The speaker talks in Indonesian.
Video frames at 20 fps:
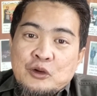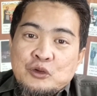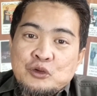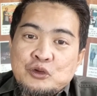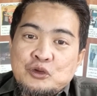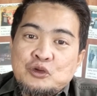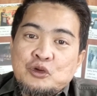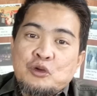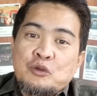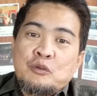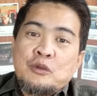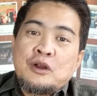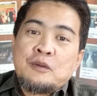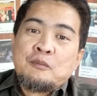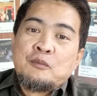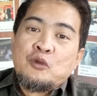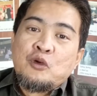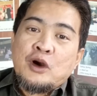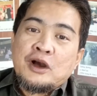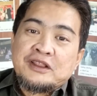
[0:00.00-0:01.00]
untuk
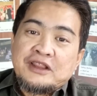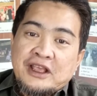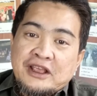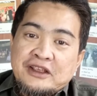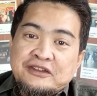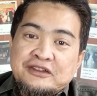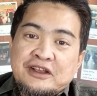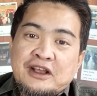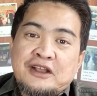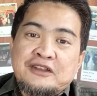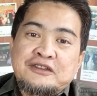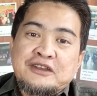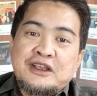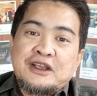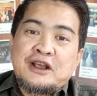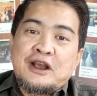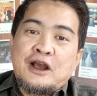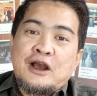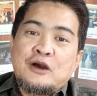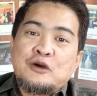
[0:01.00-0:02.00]
membuat
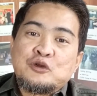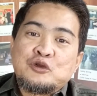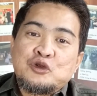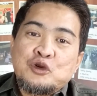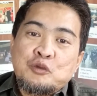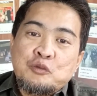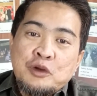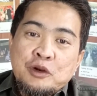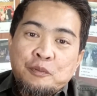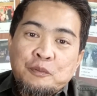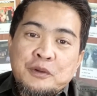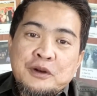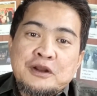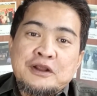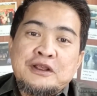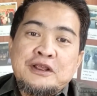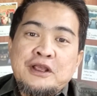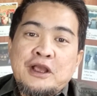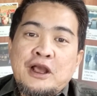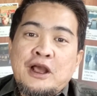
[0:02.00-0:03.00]
SKCK, untuk
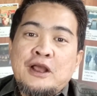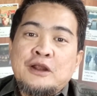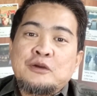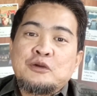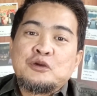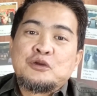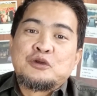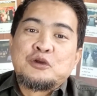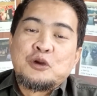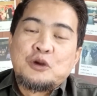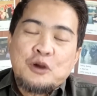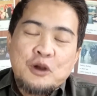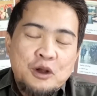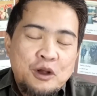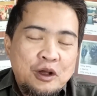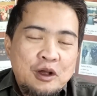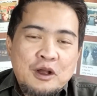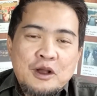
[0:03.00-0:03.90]
berpergian, untuk